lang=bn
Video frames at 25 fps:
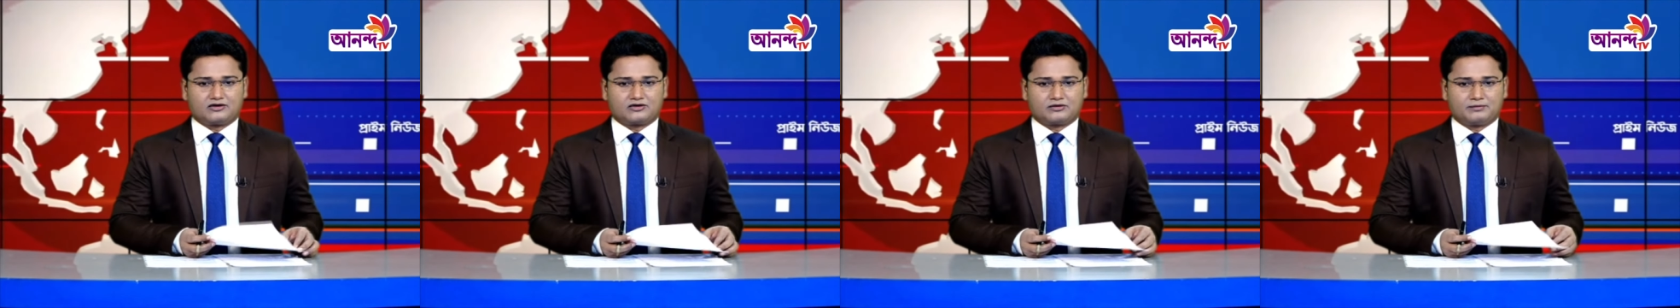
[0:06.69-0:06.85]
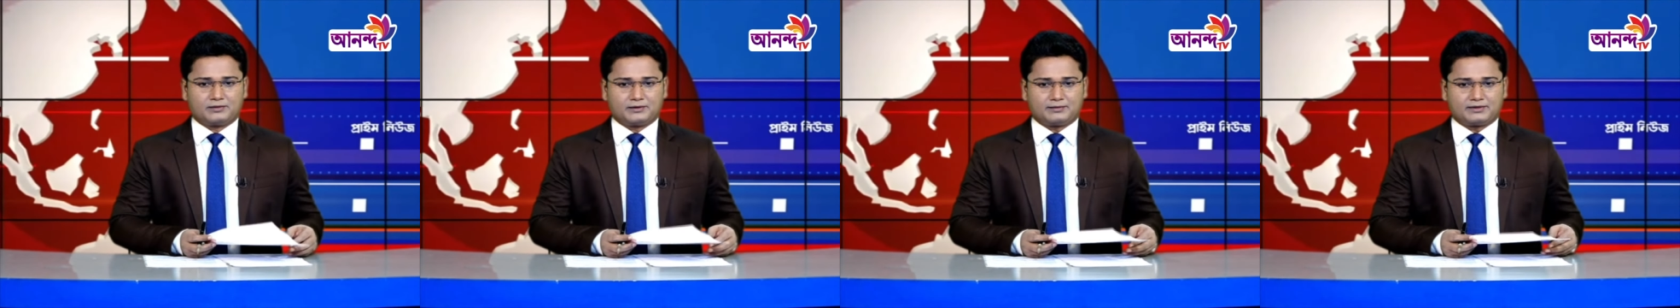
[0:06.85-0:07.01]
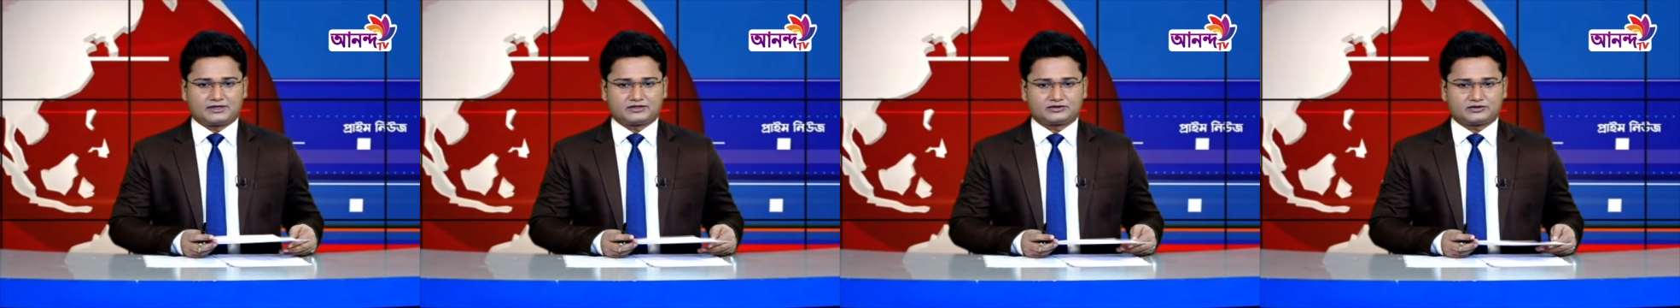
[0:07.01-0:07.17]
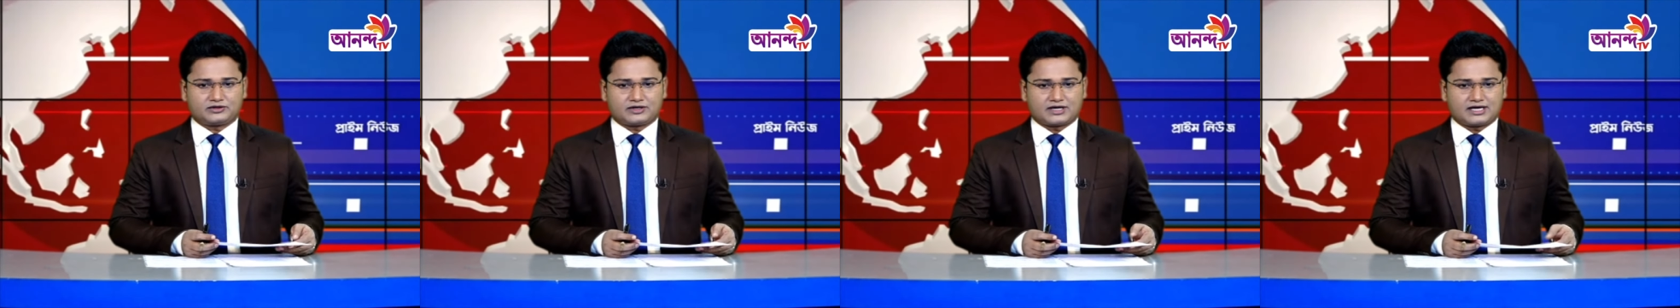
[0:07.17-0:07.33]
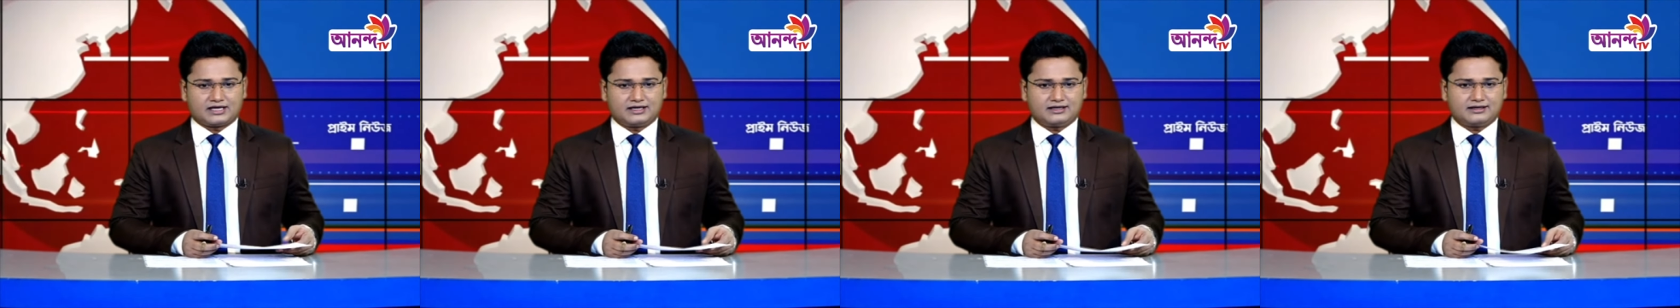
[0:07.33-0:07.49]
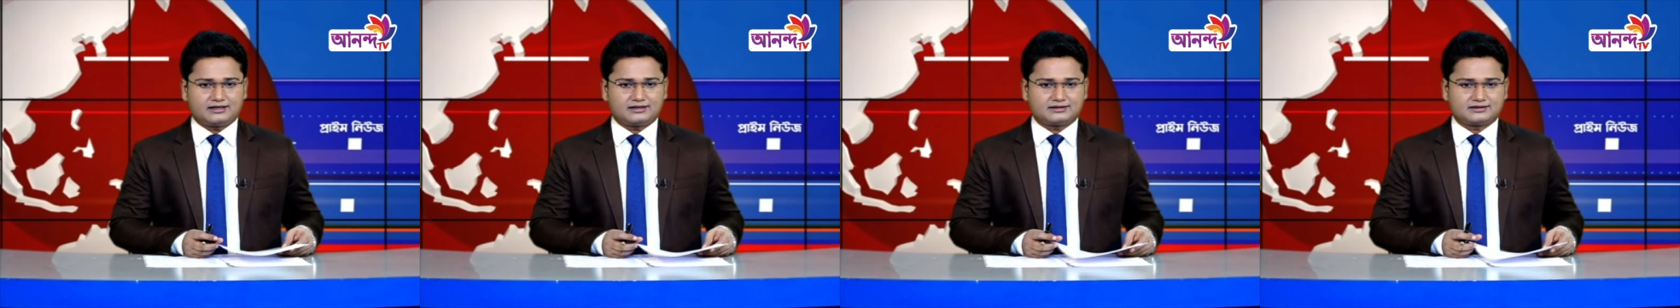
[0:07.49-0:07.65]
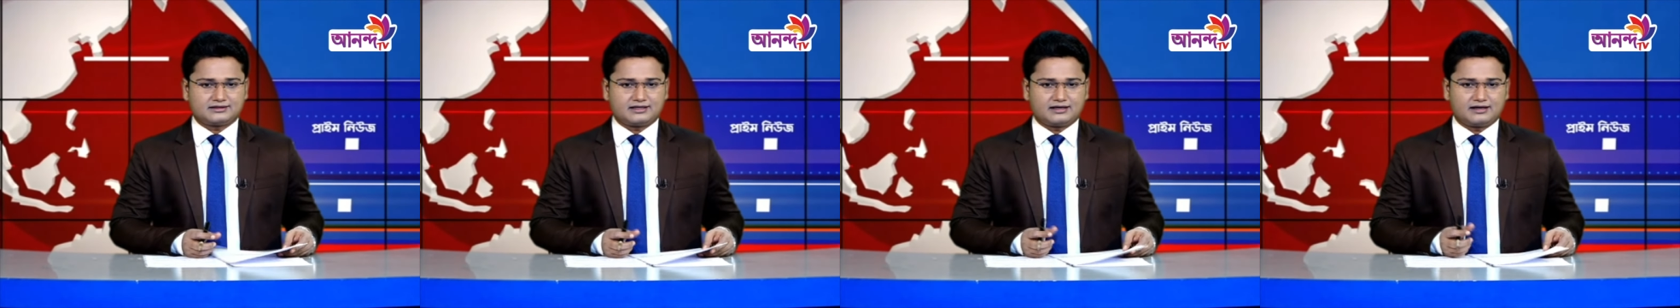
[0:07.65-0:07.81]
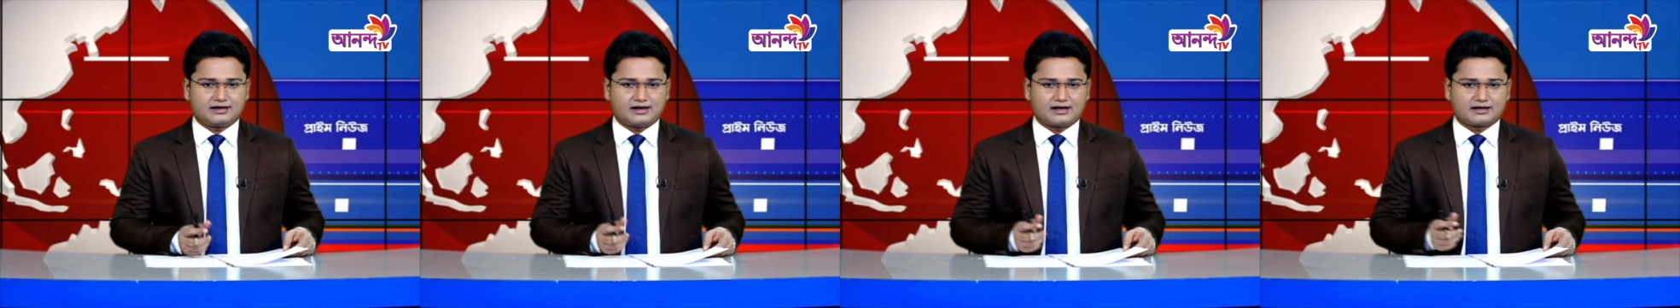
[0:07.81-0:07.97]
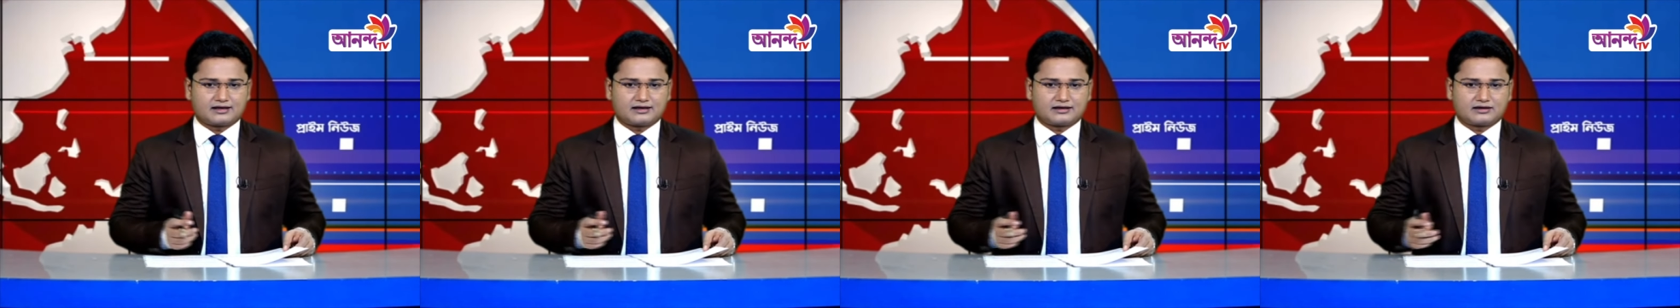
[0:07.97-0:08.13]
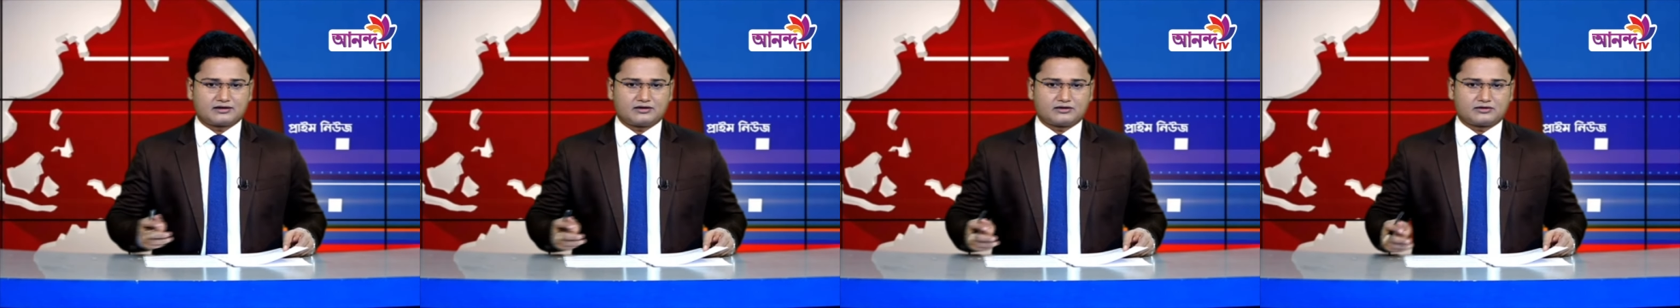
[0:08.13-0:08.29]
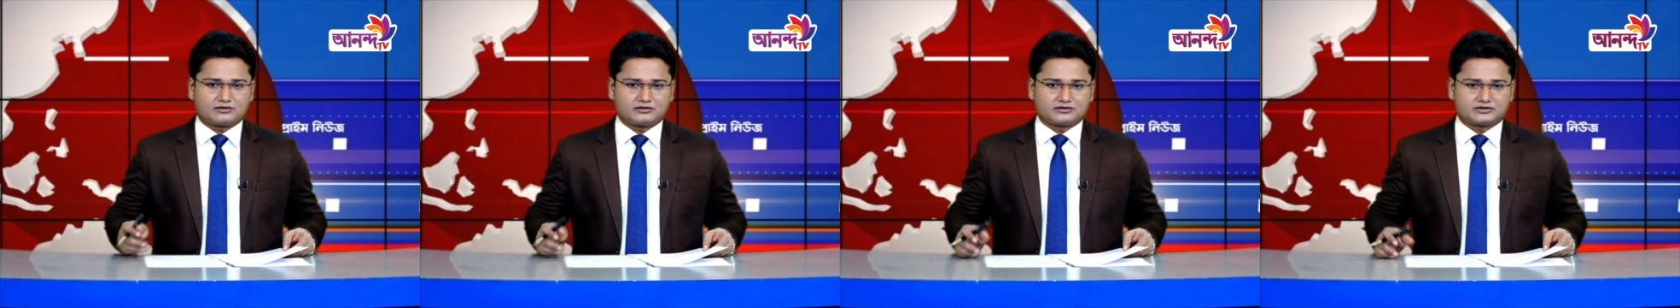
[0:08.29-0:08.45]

রবিবার সকালে রাজধানীর আগারগাঁও